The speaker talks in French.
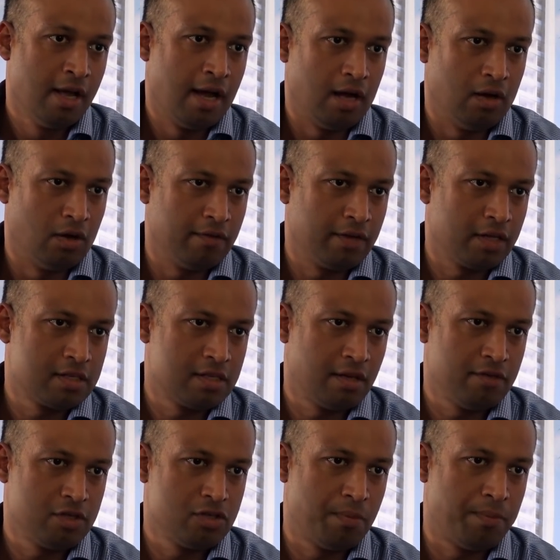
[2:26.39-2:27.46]
Alors avec un
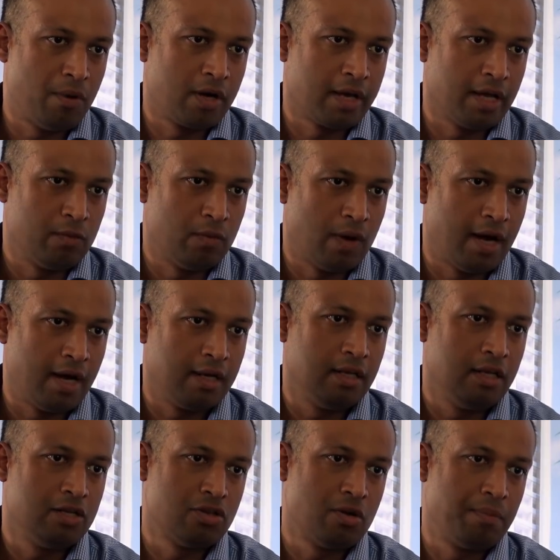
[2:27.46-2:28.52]
service de park and ride,
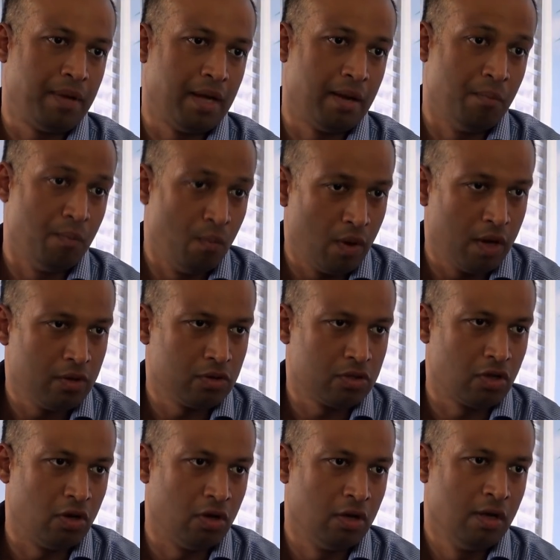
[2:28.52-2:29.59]
les gens perdent moins de
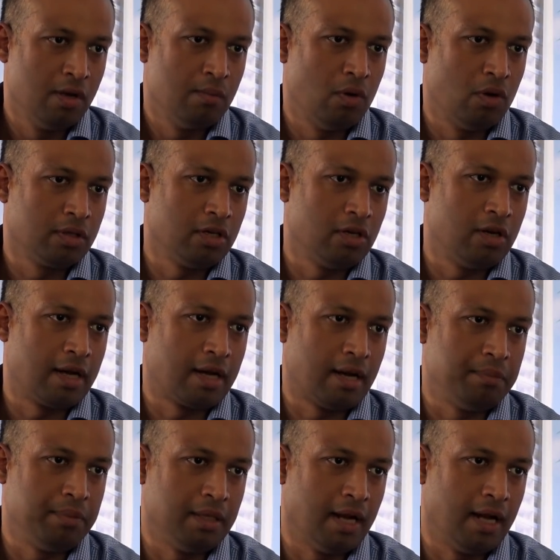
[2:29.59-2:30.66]
temps pour entrer dans la
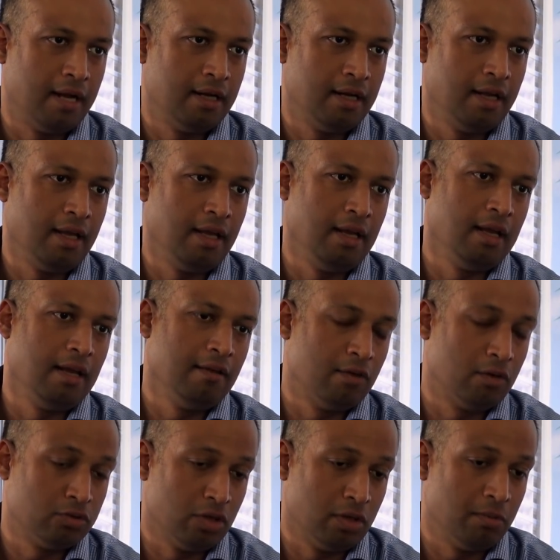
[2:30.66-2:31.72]
capitale et
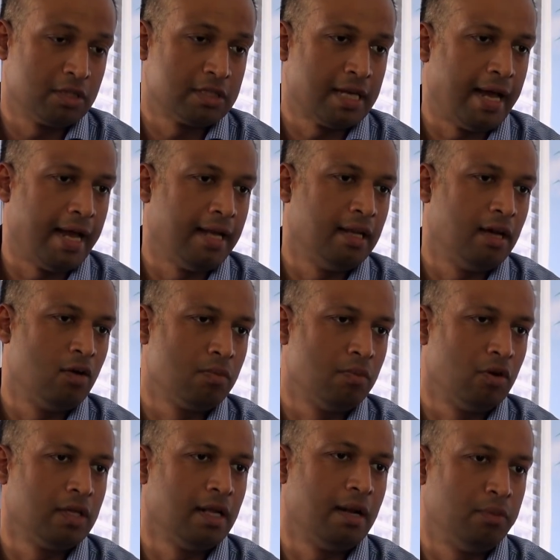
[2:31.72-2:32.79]
éventuellement ça aide à
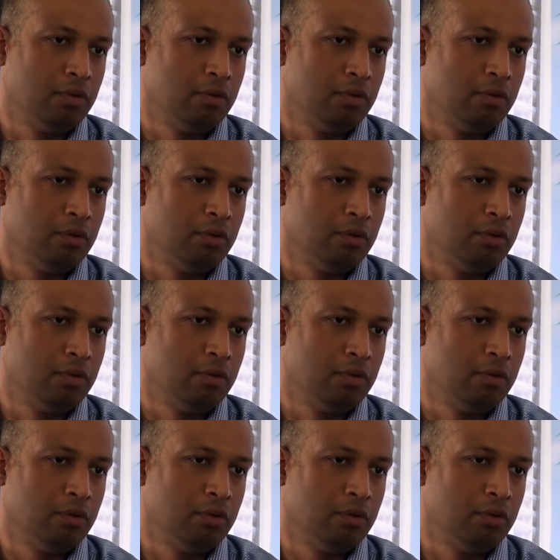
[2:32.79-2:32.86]
augmenter la